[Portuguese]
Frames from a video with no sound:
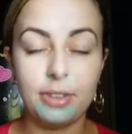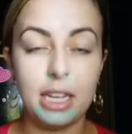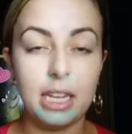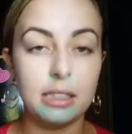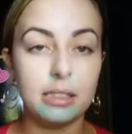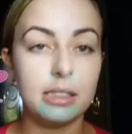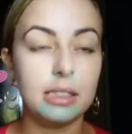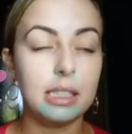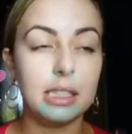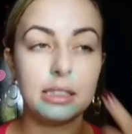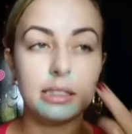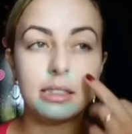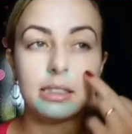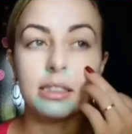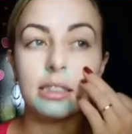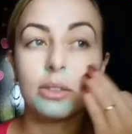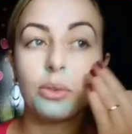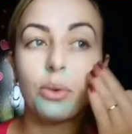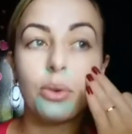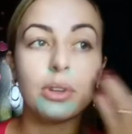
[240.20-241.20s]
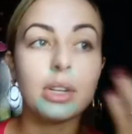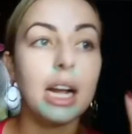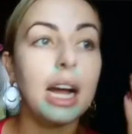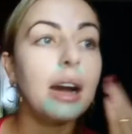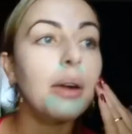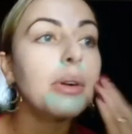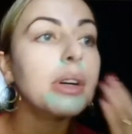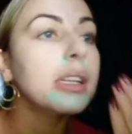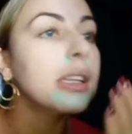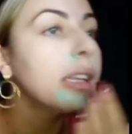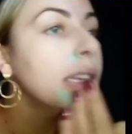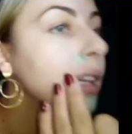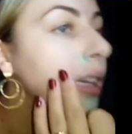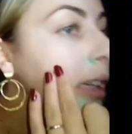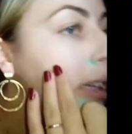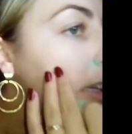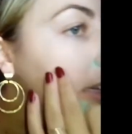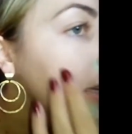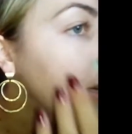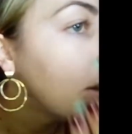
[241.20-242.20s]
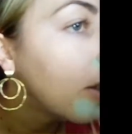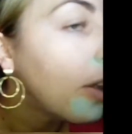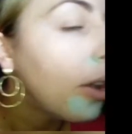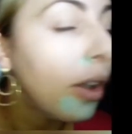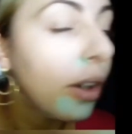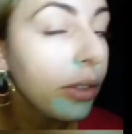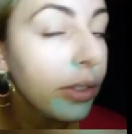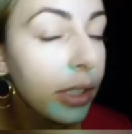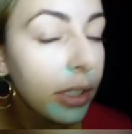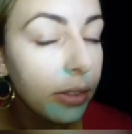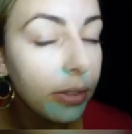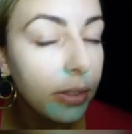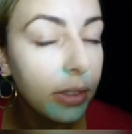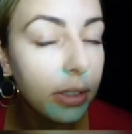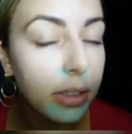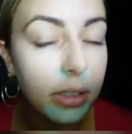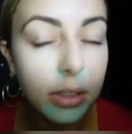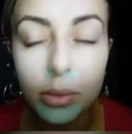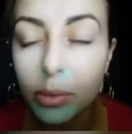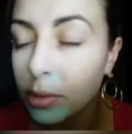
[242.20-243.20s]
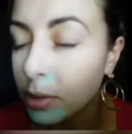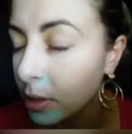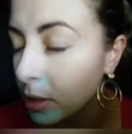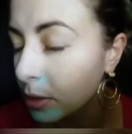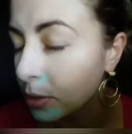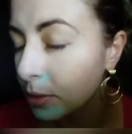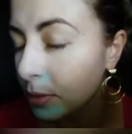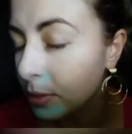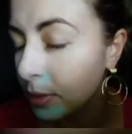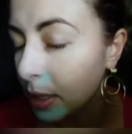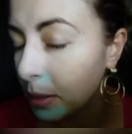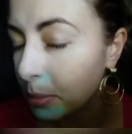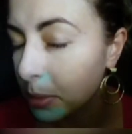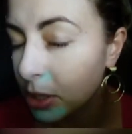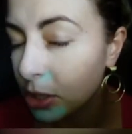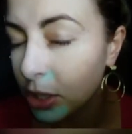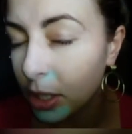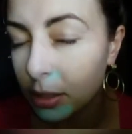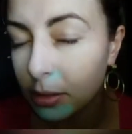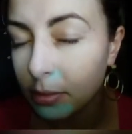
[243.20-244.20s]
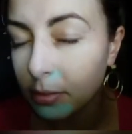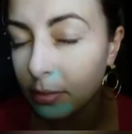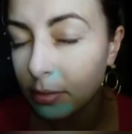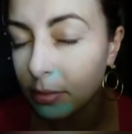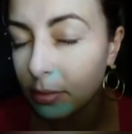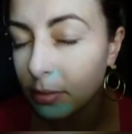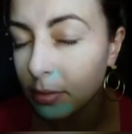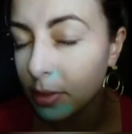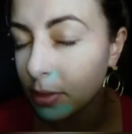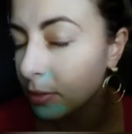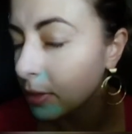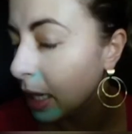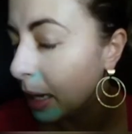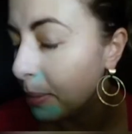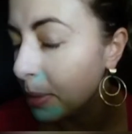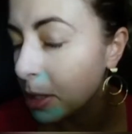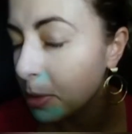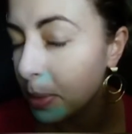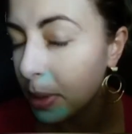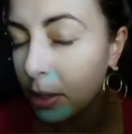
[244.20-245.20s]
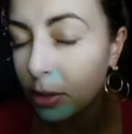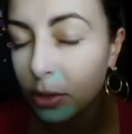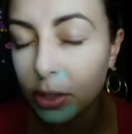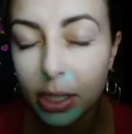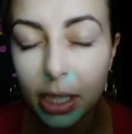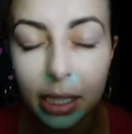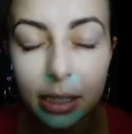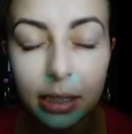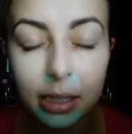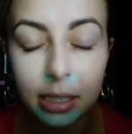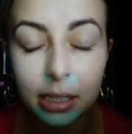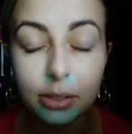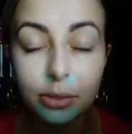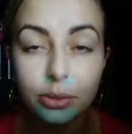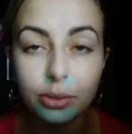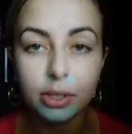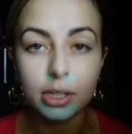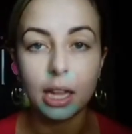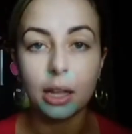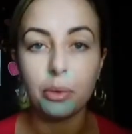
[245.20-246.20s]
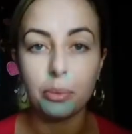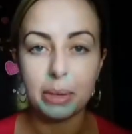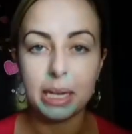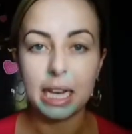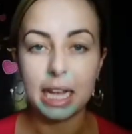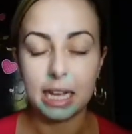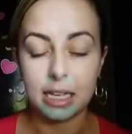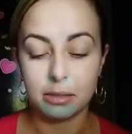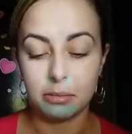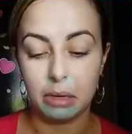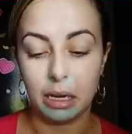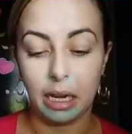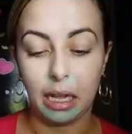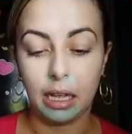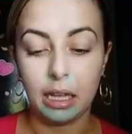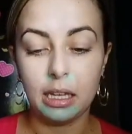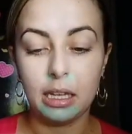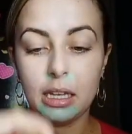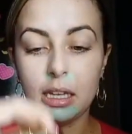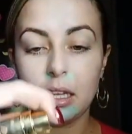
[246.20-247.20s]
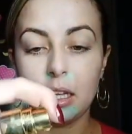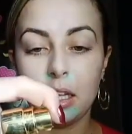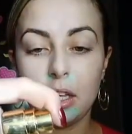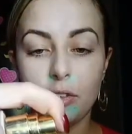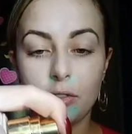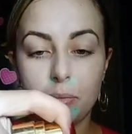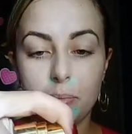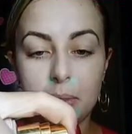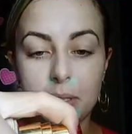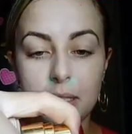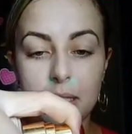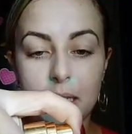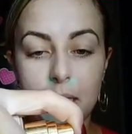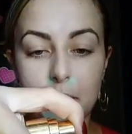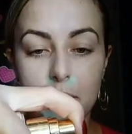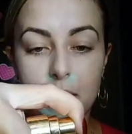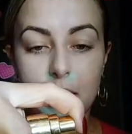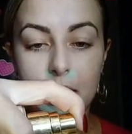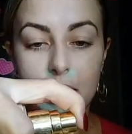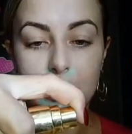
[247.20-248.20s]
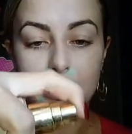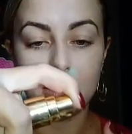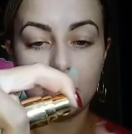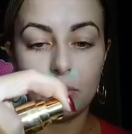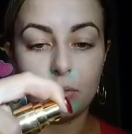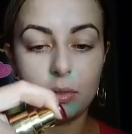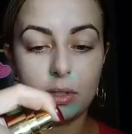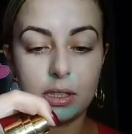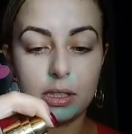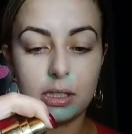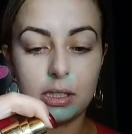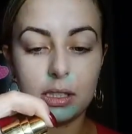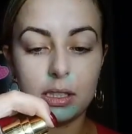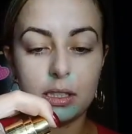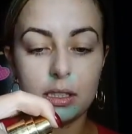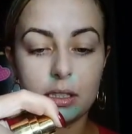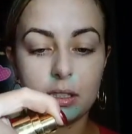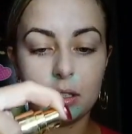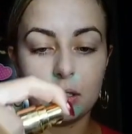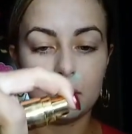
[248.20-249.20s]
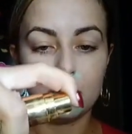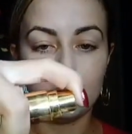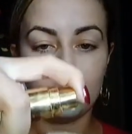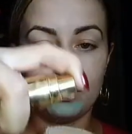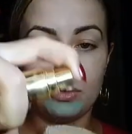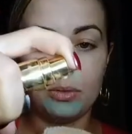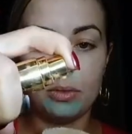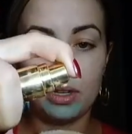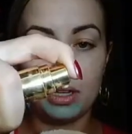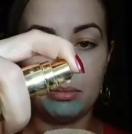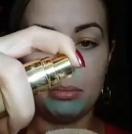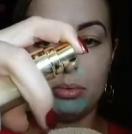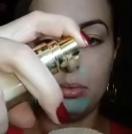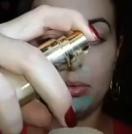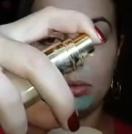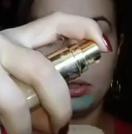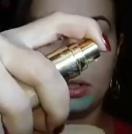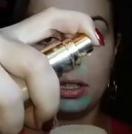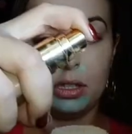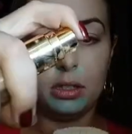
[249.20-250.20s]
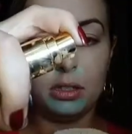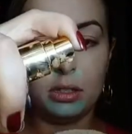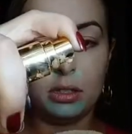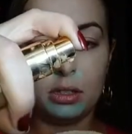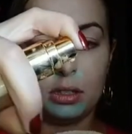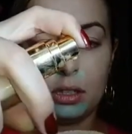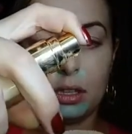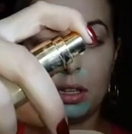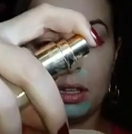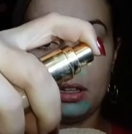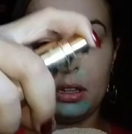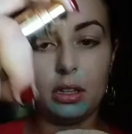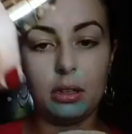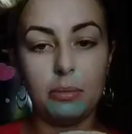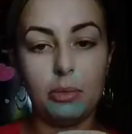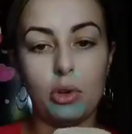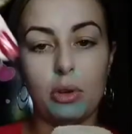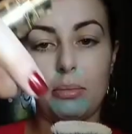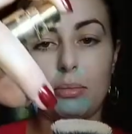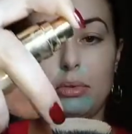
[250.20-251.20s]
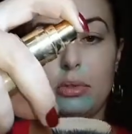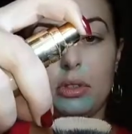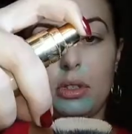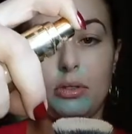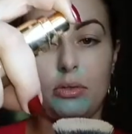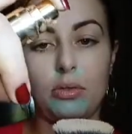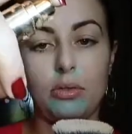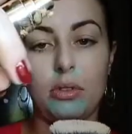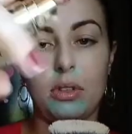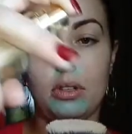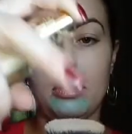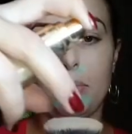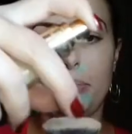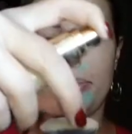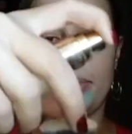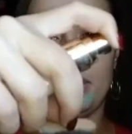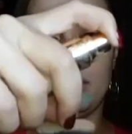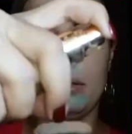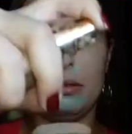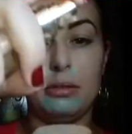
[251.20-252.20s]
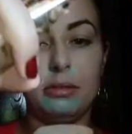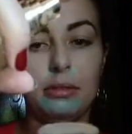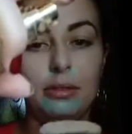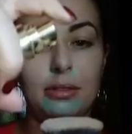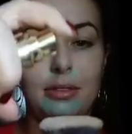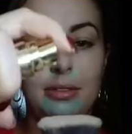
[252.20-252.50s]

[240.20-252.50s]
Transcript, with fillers: verde, esse coral aqui. Ó, não sei se vocês estão conseguindo ver, mas já não, não dá mais pra notar tanto que tem o melasma. Vou passar a base com esse com o kabuki. Eita, que meu cabelo tá soltando o pelo.